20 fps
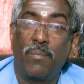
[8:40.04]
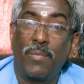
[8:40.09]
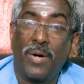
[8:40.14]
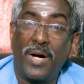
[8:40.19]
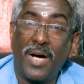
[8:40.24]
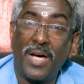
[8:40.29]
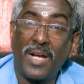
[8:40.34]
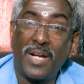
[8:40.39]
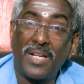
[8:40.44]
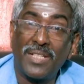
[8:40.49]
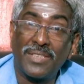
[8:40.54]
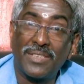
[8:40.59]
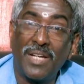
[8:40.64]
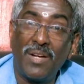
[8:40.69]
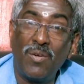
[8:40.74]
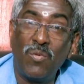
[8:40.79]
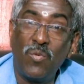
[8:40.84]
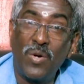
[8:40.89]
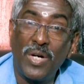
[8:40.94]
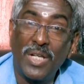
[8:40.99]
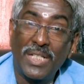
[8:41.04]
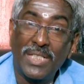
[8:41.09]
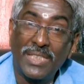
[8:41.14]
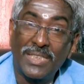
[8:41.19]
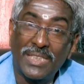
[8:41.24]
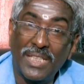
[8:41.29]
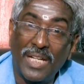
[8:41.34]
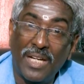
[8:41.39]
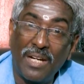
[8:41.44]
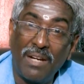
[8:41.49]
மகாராசா உங்களுக்கு
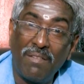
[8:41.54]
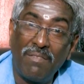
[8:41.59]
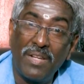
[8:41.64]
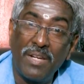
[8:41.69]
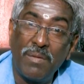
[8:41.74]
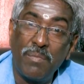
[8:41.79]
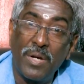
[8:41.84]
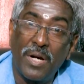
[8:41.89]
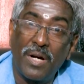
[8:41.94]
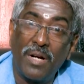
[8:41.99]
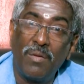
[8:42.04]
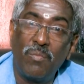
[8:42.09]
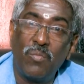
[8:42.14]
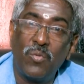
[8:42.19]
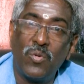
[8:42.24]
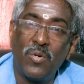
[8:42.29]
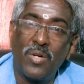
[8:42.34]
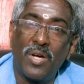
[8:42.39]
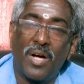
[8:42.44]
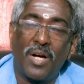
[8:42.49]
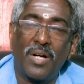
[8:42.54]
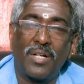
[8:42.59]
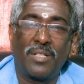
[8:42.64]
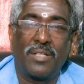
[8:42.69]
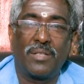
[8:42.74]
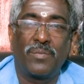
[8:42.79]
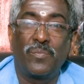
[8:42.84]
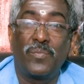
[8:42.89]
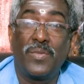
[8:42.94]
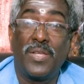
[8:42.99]
சகல வலிமைகளும்
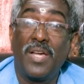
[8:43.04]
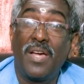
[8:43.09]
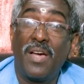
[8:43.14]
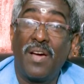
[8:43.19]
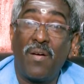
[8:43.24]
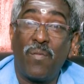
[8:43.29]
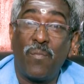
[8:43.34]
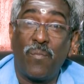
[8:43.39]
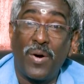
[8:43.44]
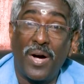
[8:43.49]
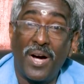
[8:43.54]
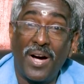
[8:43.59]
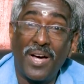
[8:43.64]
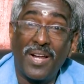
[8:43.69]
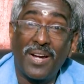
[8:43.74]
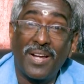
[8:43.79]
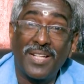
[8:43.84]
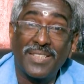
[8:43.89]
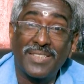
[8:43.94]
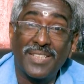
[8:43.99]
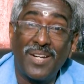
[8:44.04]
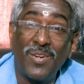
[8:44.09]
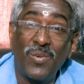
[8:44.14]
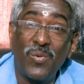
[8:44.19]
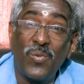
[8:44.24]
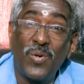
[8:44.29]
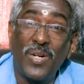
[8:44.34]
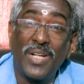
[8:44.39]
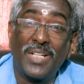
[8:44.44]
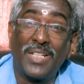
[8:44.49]
உண்டாகட்டும் மகாராசா
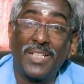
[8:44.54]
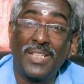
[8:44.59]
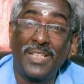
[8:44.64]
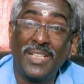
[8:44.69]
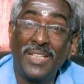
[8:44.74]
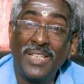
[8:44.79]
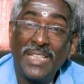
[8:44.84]
உங்களுக்கு